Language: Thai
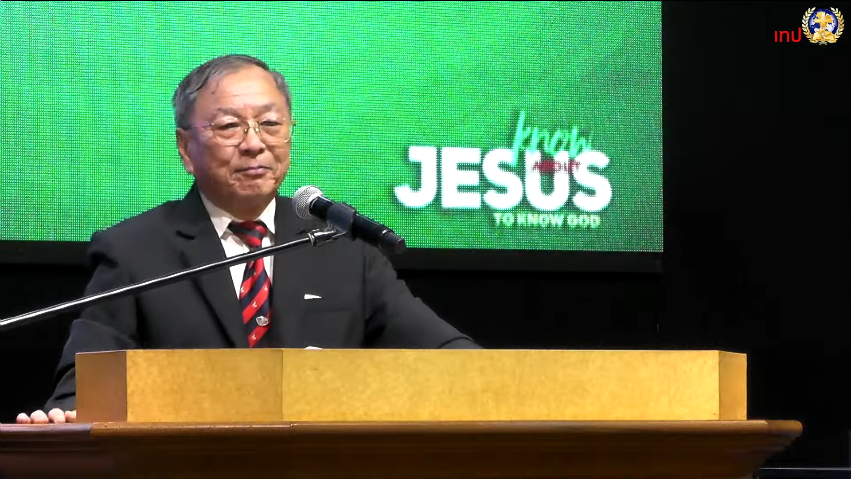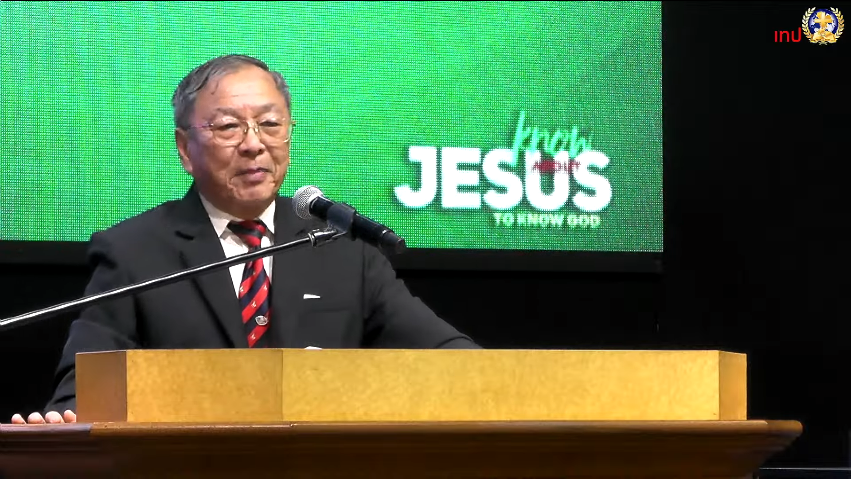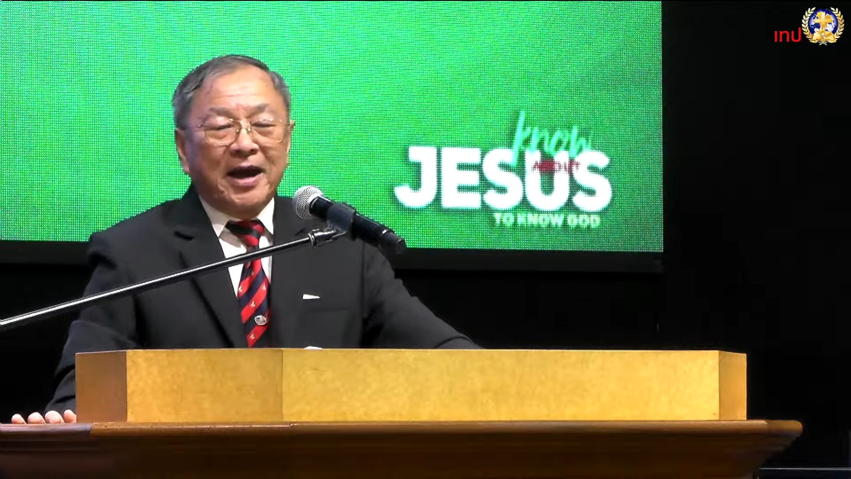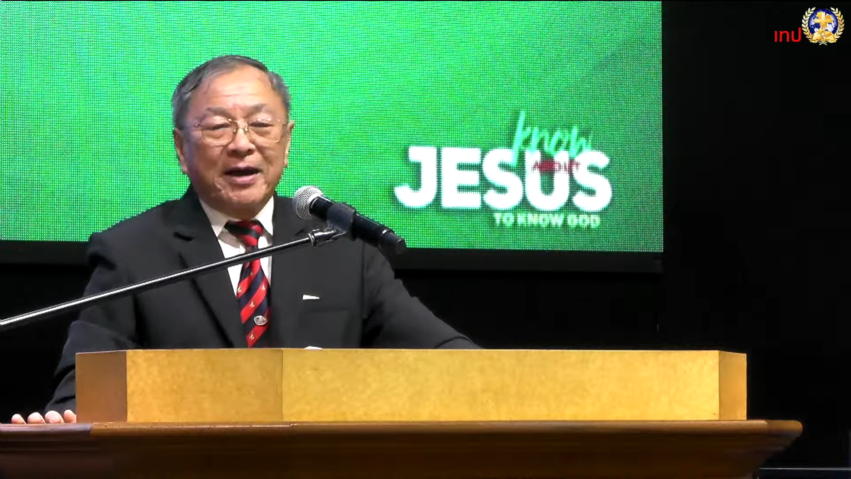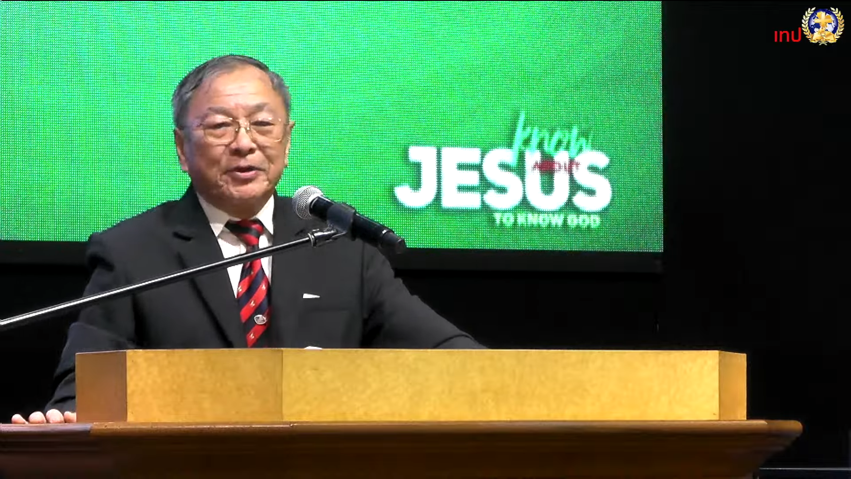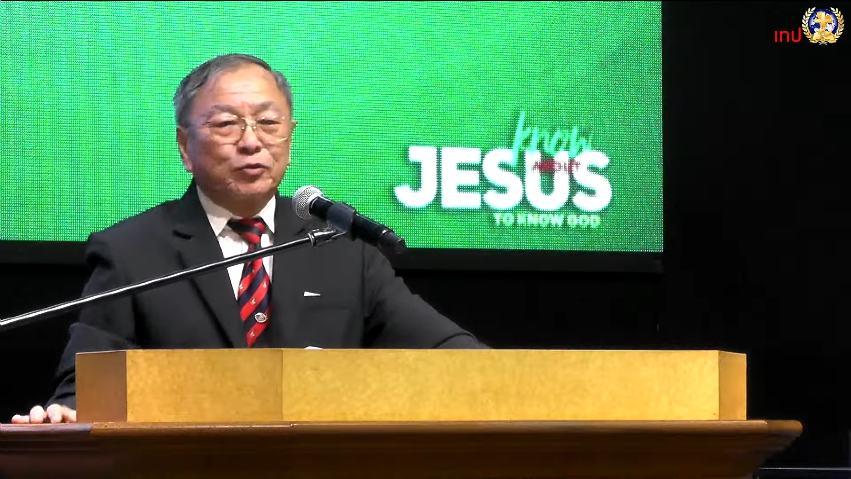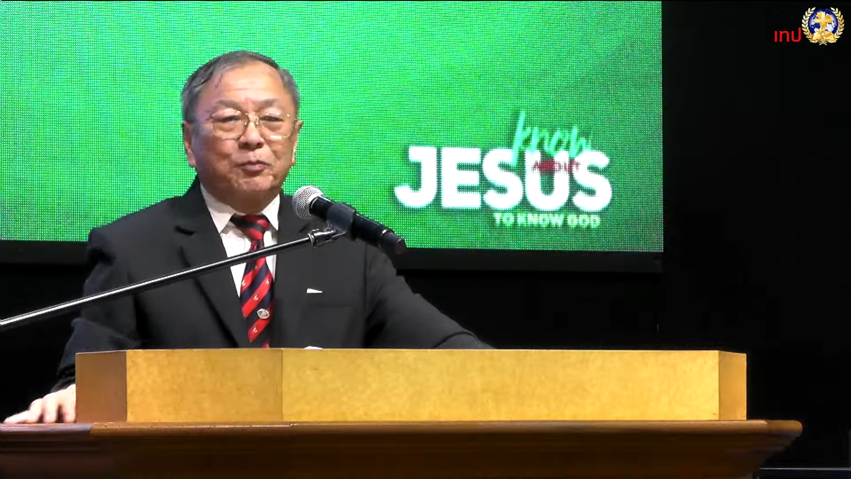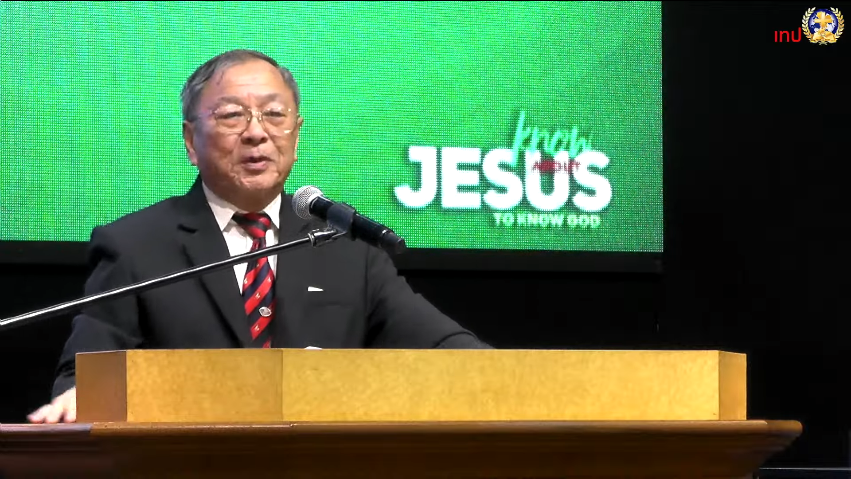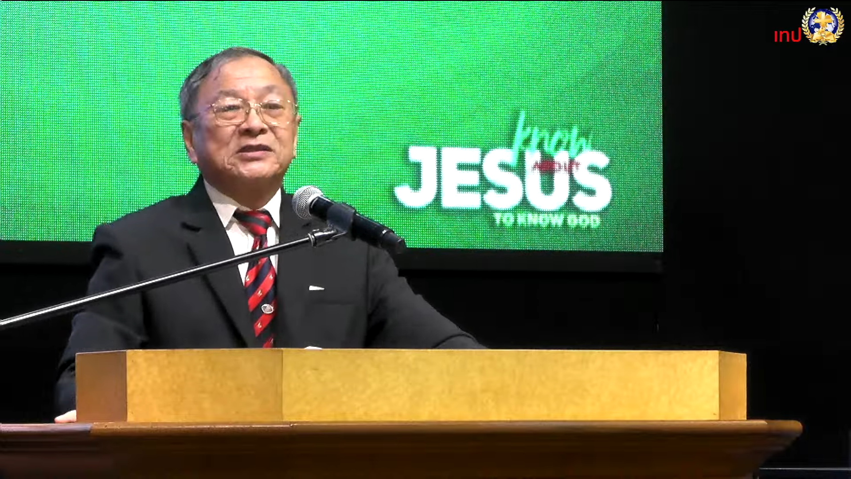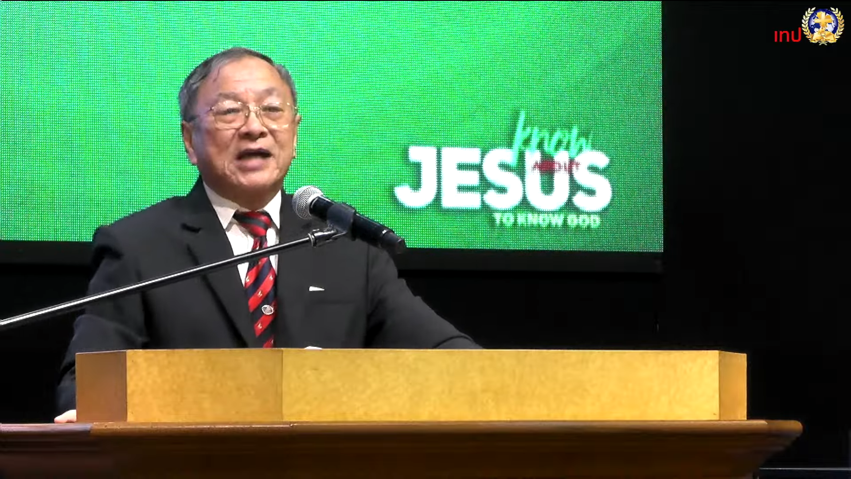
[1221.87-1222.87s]
แปลเป็นทุก
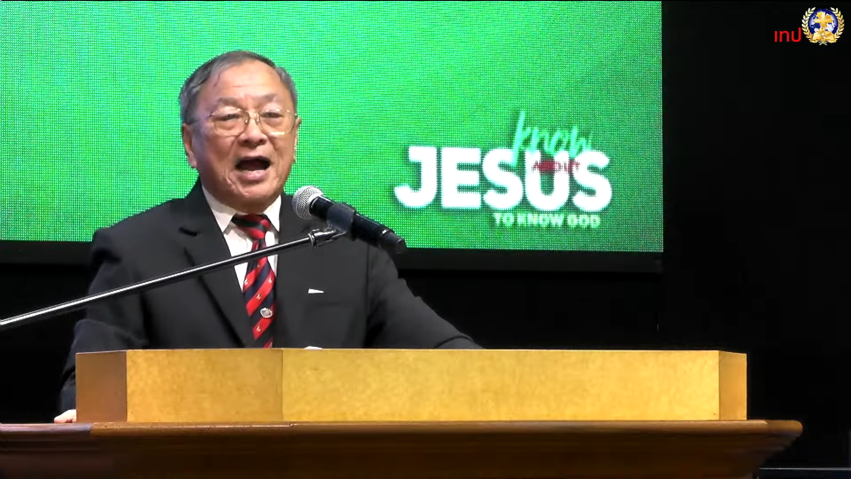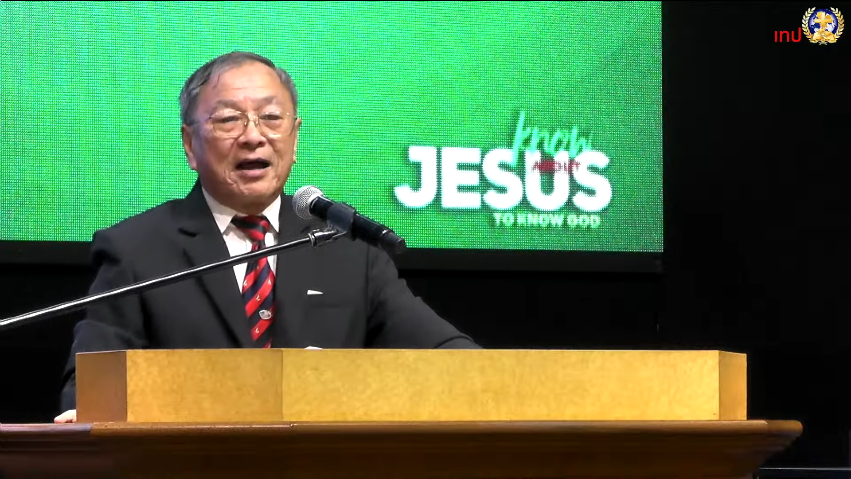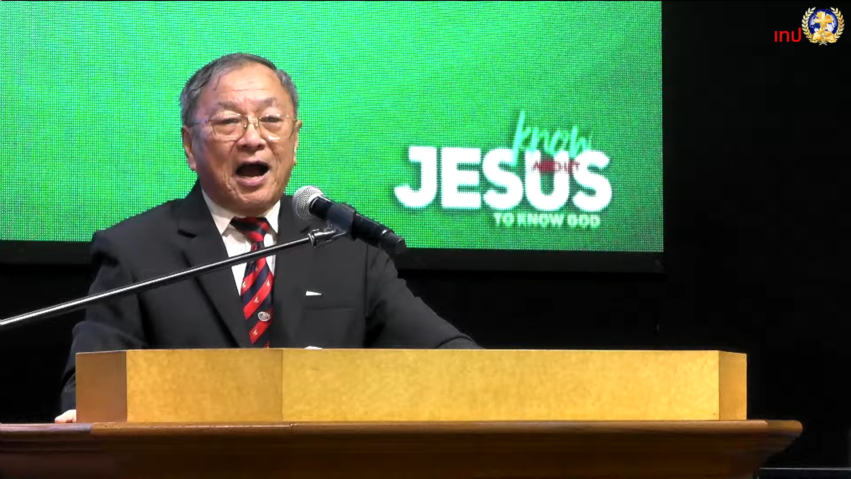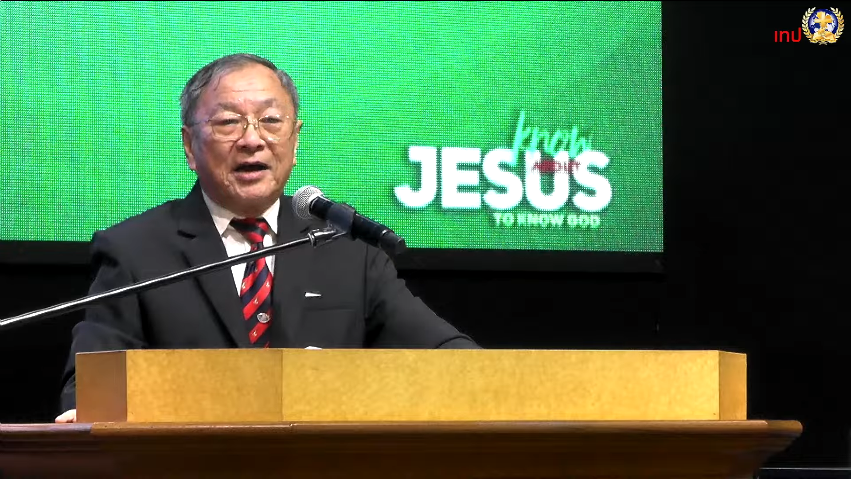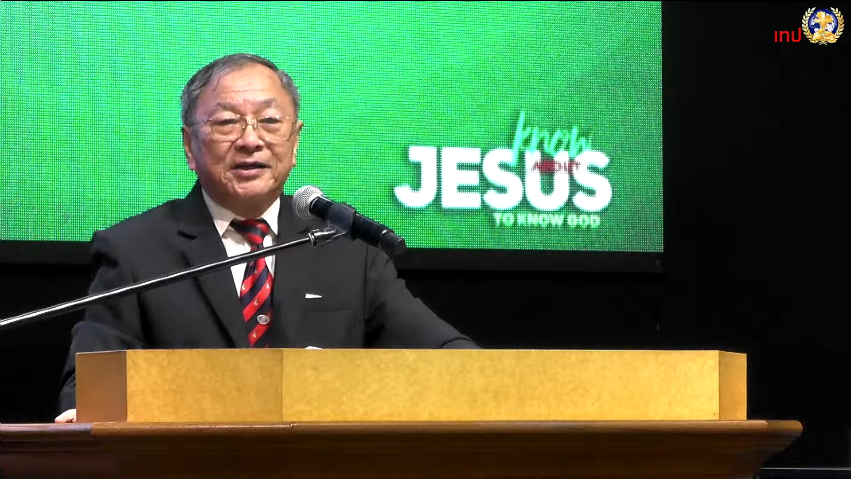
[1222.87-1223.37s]
ภาษาขาย